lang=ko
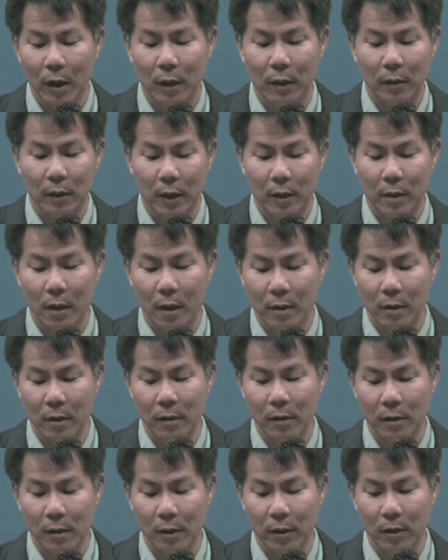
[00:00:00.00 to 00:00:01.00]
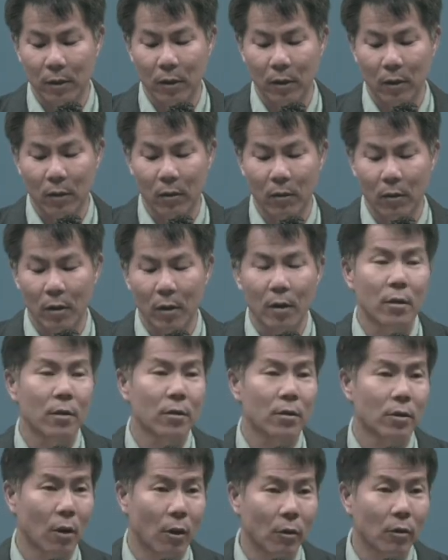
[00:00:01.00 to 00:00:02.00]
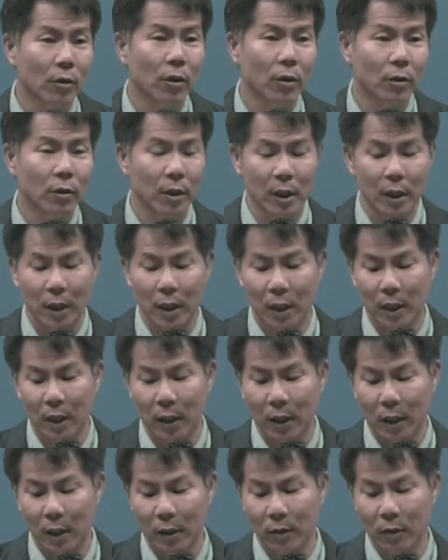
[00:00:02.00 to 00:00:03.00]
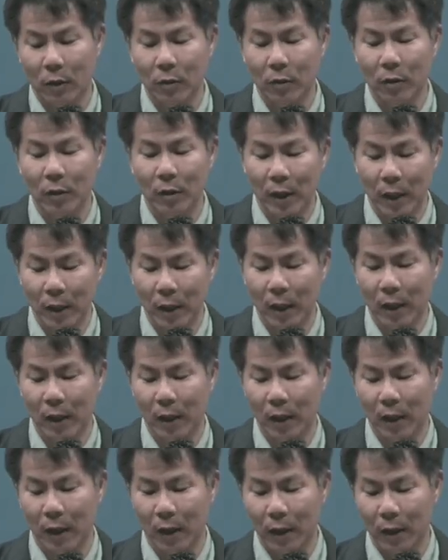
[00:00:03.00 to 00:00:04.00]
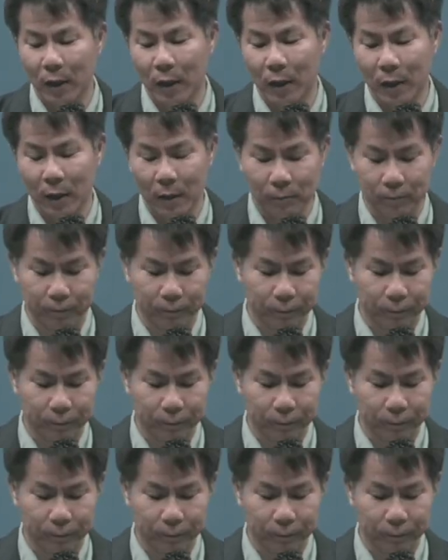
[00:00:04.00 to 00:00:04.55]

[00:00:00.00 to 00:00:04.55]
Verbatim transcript: 내 자신을 지켜 정결히 정결하게 하라.